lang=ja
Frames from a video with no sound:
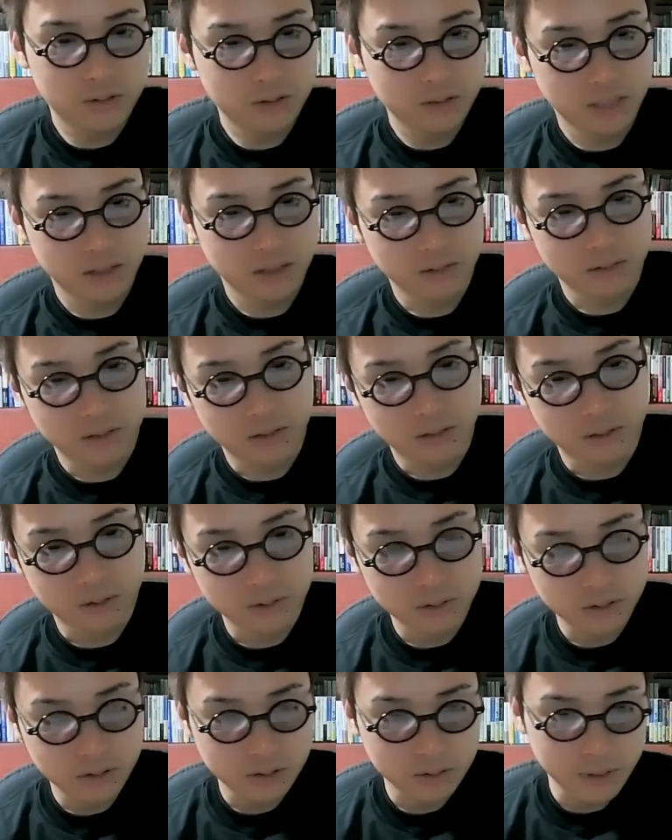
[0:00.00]
容サロンの
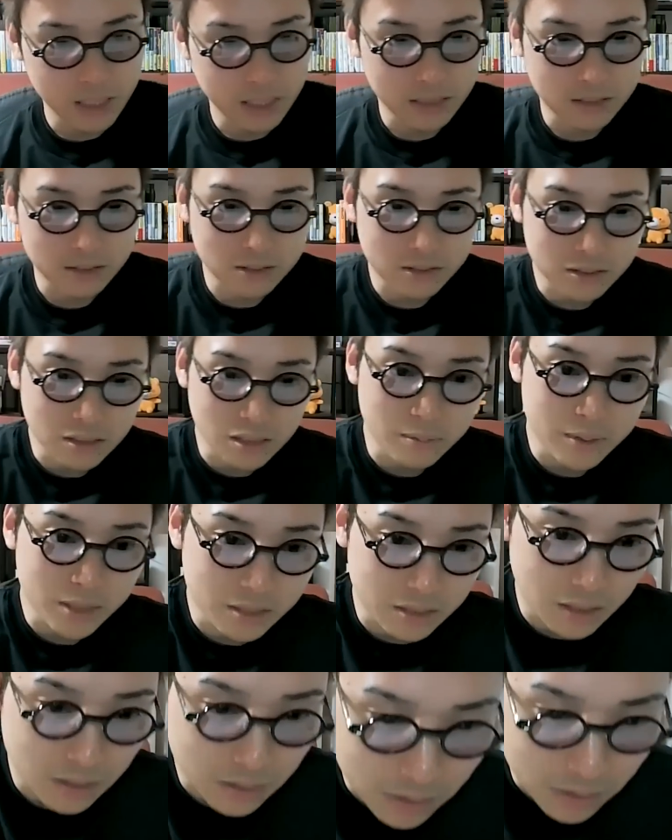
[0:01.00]
オウンドメディア作っていますが、